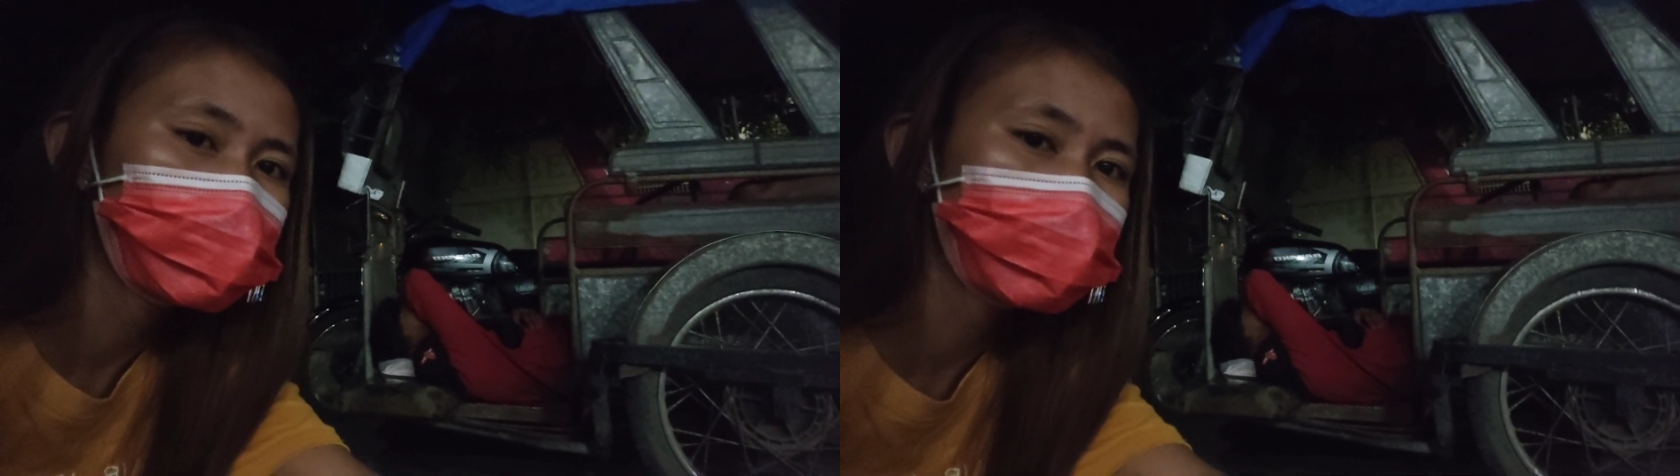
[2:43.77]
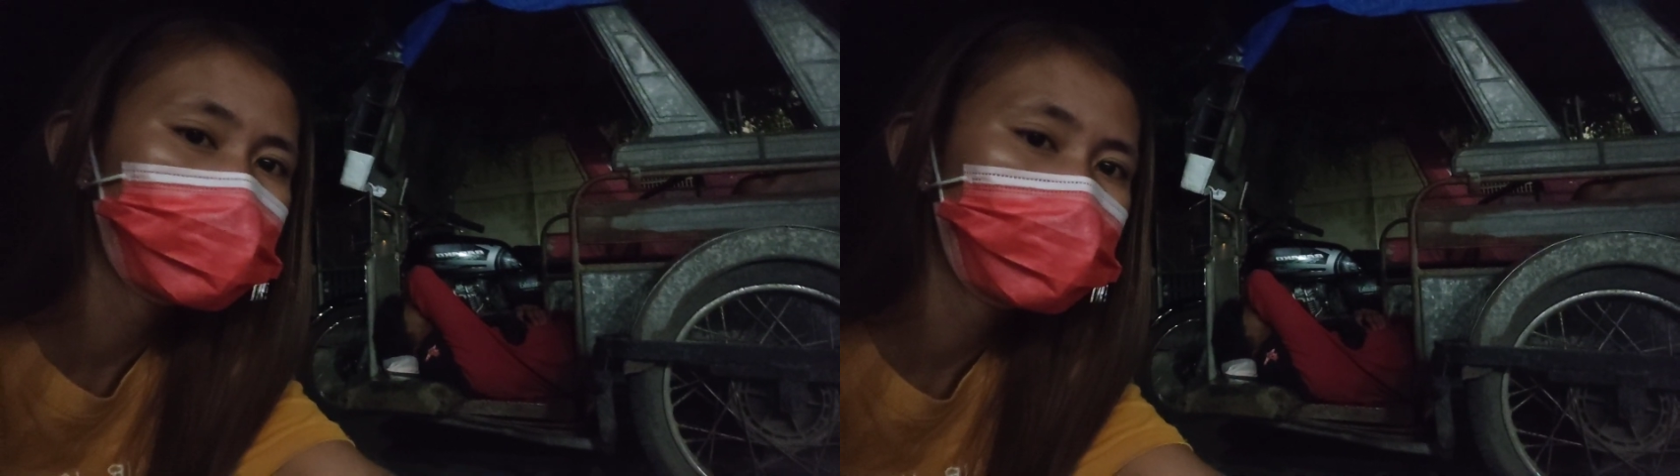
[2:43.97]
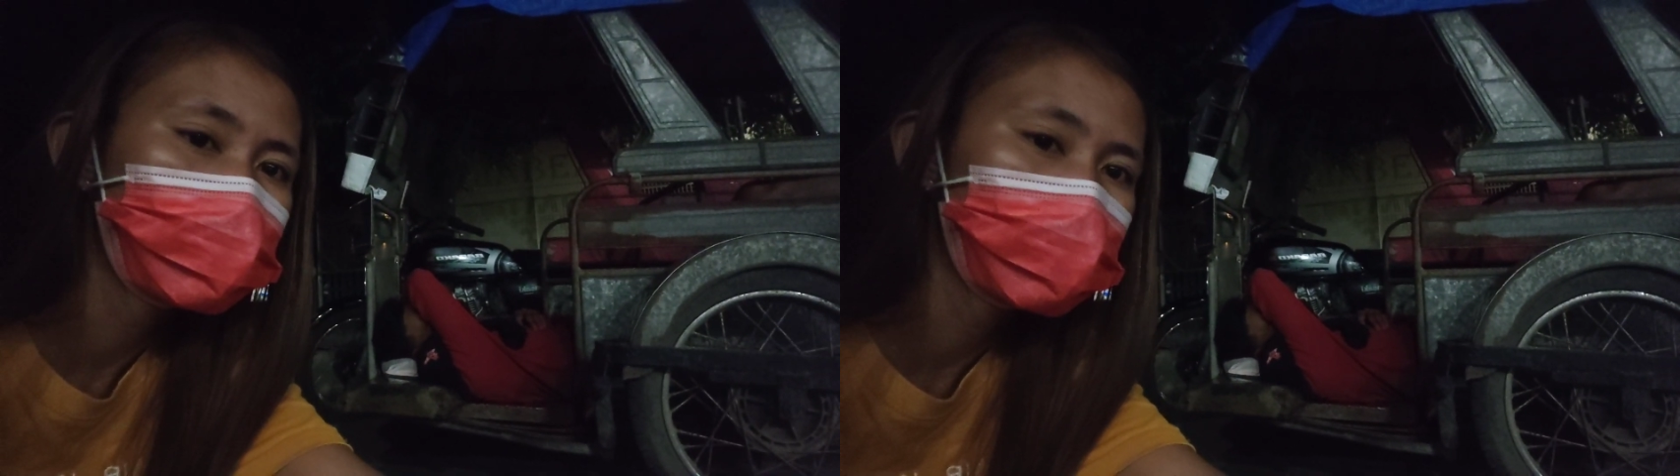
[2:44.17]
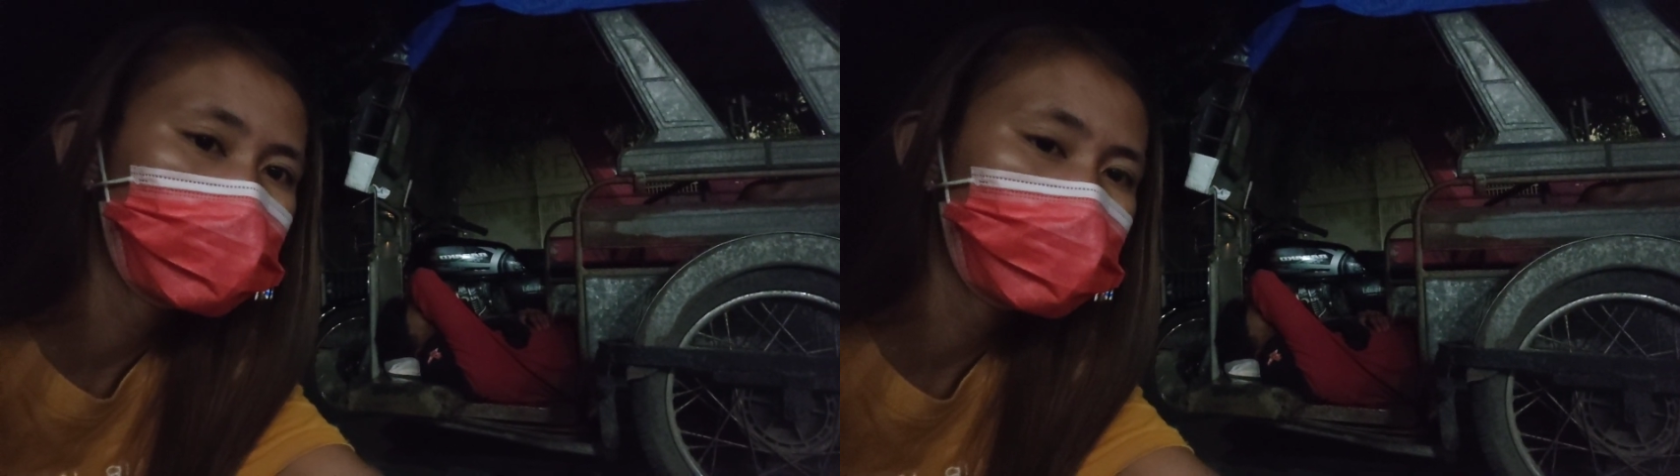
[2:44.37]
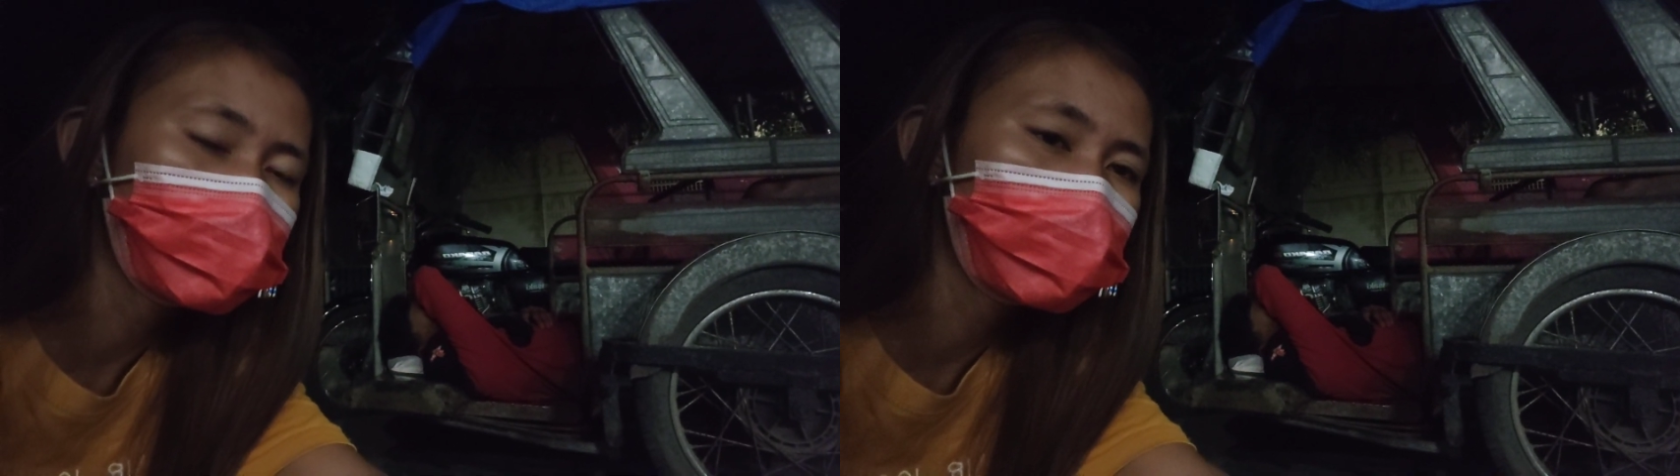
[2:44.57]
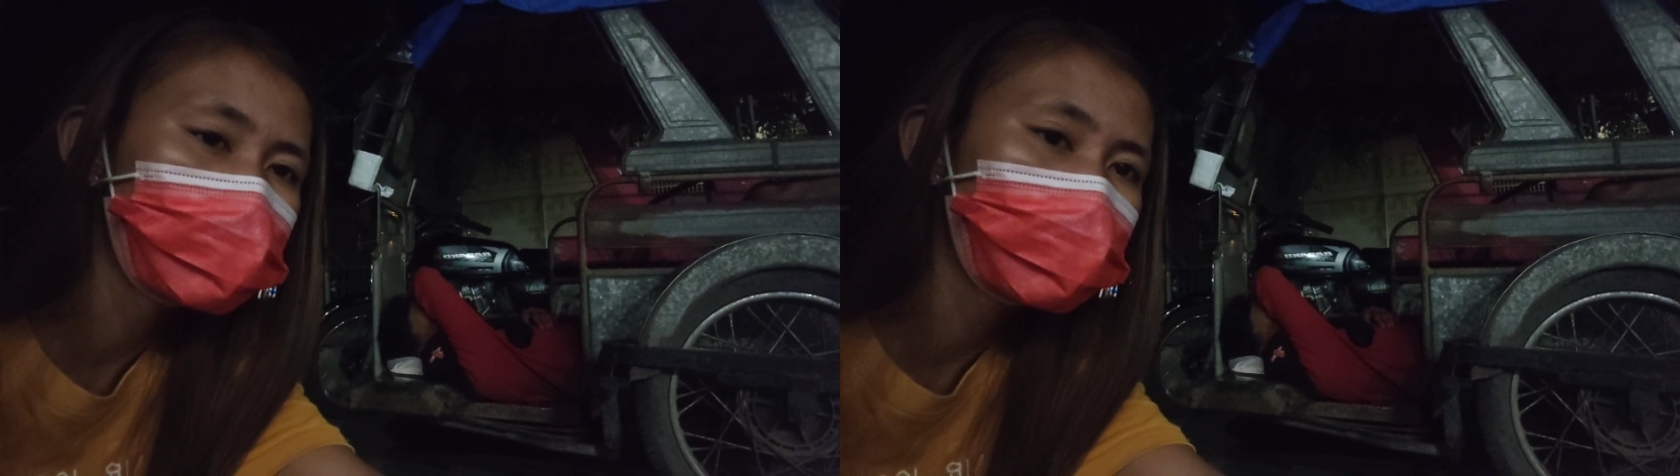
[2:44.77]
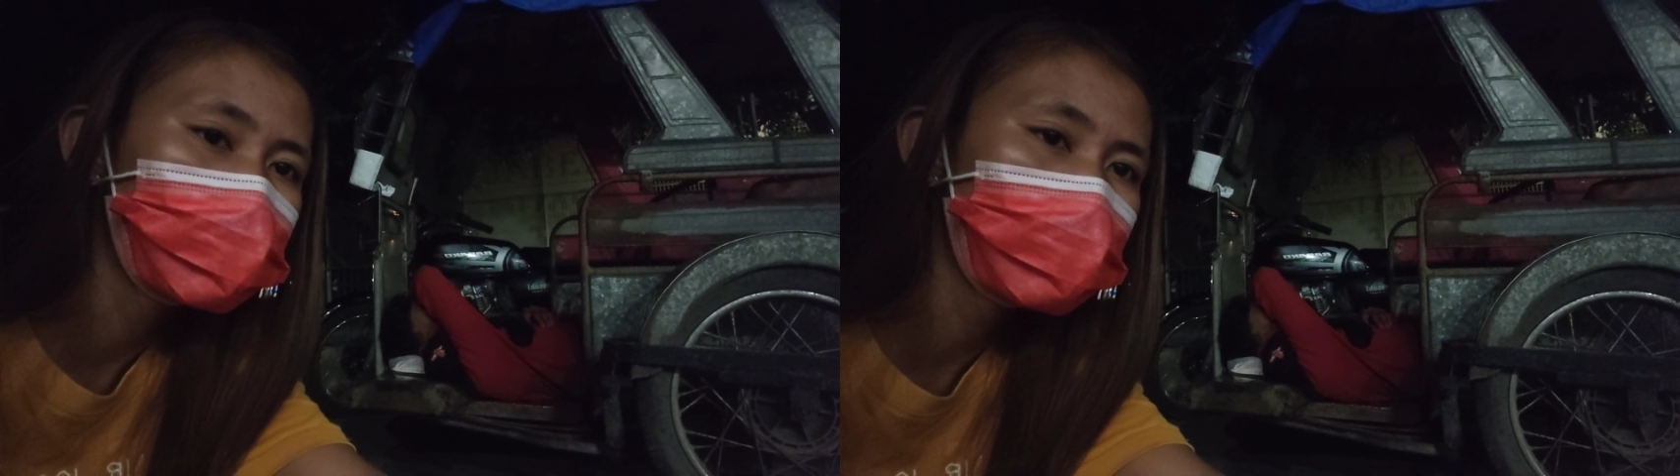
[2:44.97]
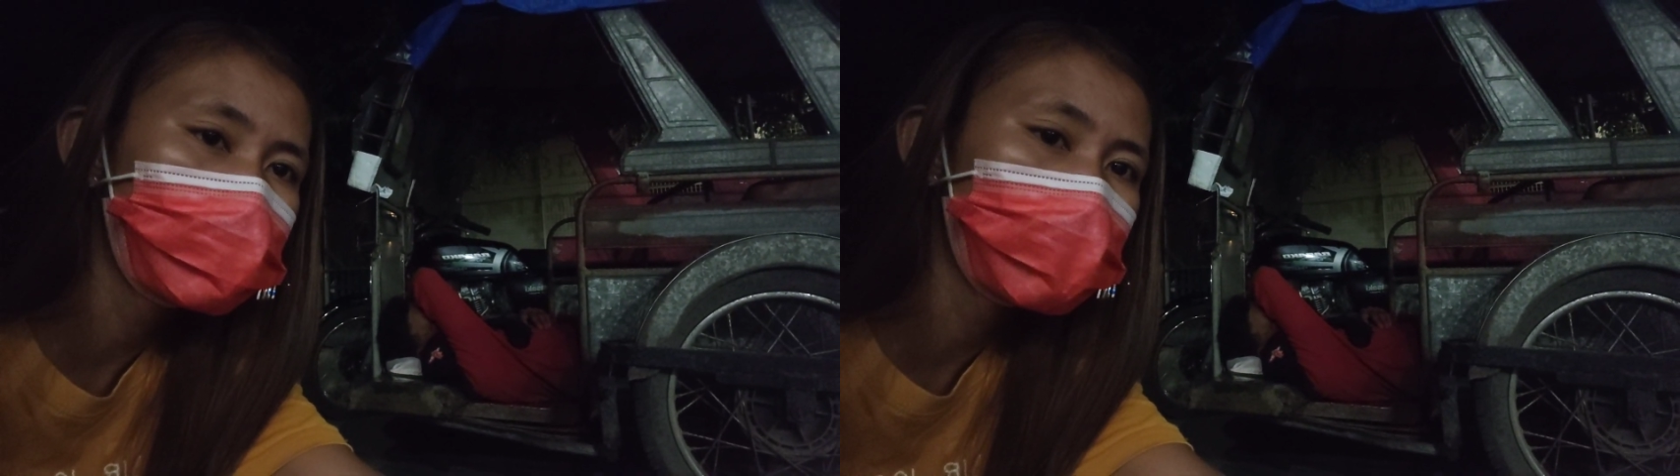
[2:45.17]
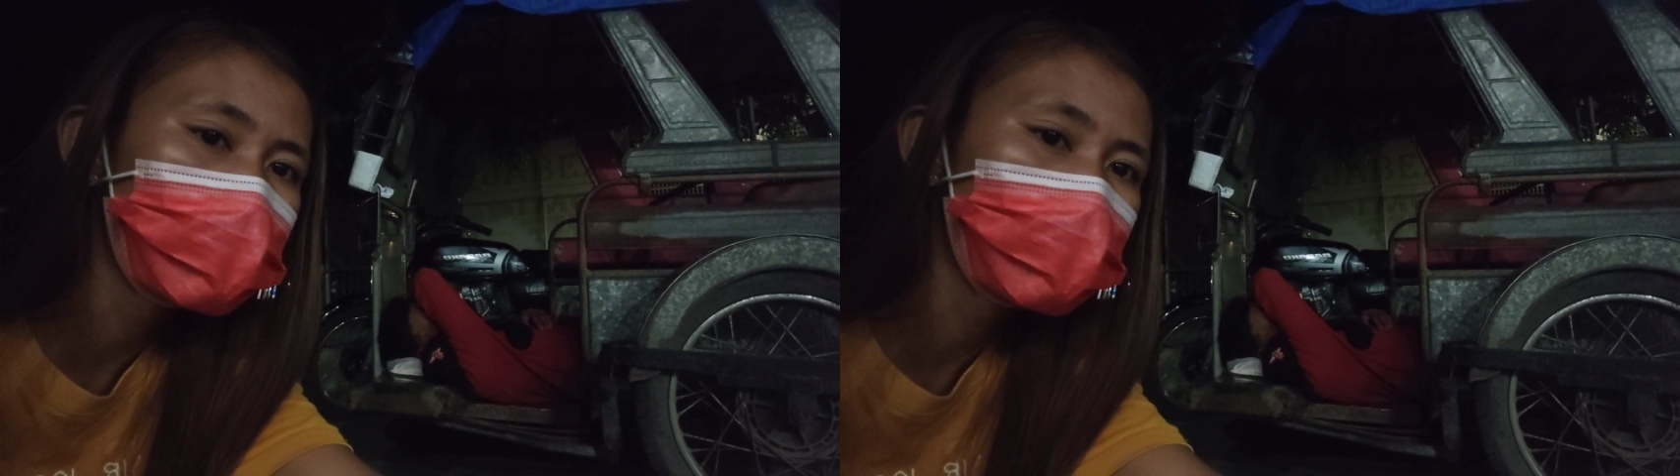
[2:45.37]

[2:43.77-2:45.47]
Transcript: Dalawa magkatabi po kami.